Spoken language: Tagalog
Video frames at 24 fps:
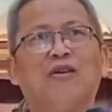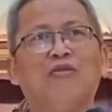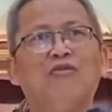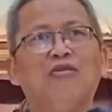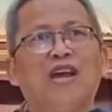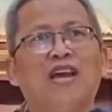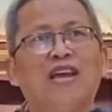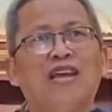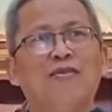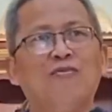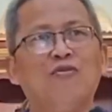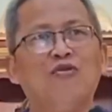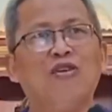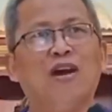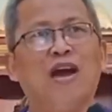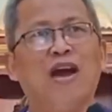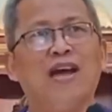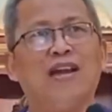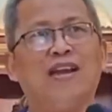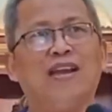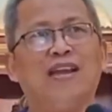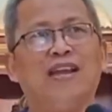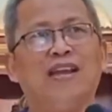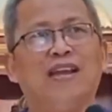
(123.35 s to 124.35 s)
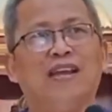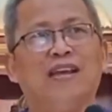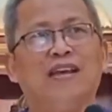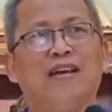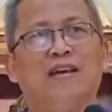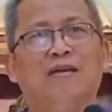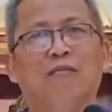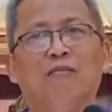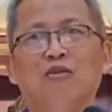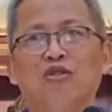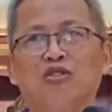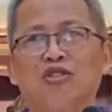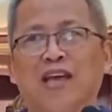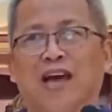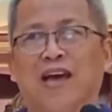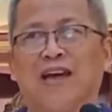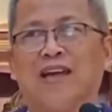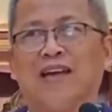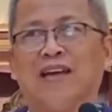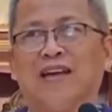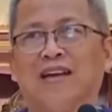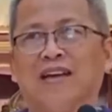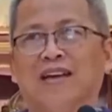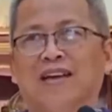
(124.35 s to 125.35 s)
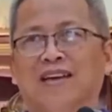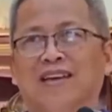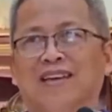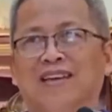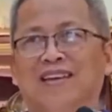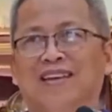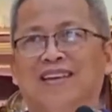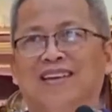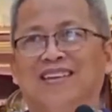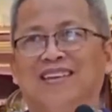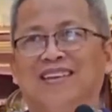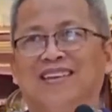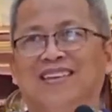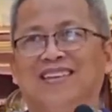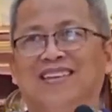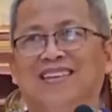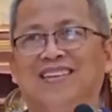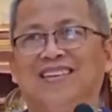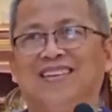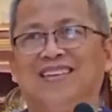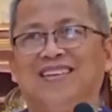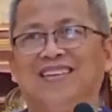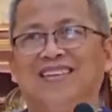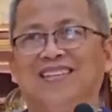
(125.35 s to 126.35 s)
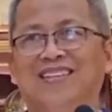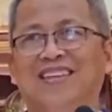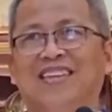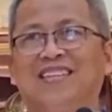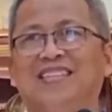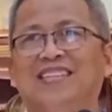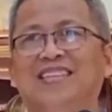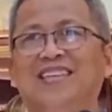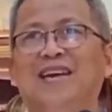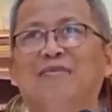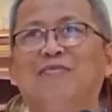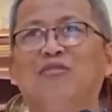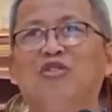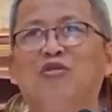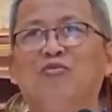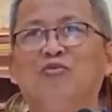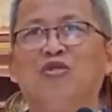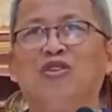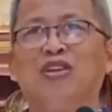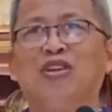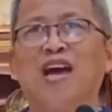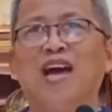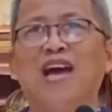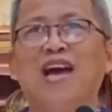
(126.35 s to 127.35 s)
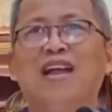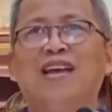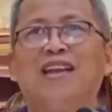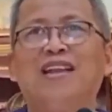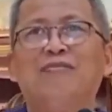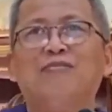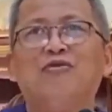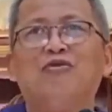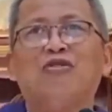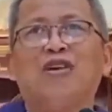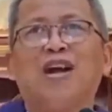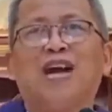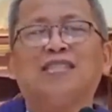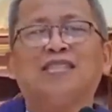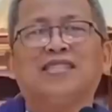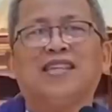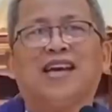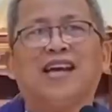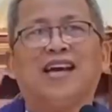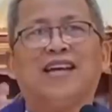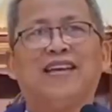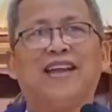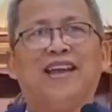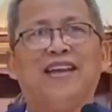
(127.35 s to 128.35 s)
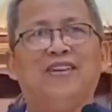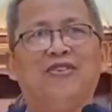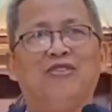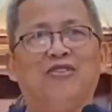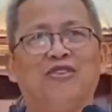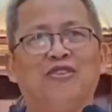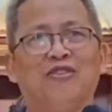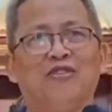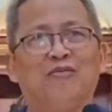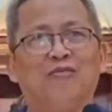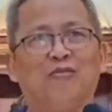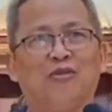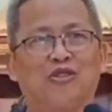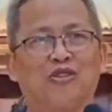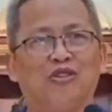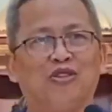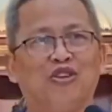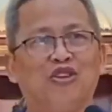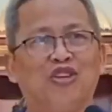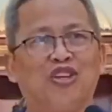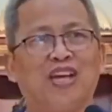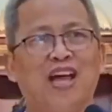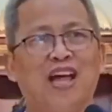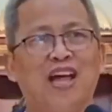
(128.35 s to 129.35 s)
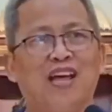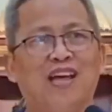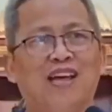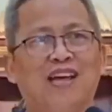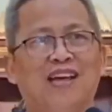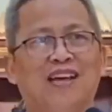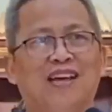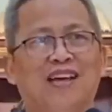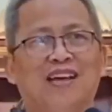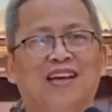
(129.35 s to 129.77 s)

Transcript: Unya kun ang imong hari buta. Nya siya mo imudahan imo asa kadadon, mosunod ka.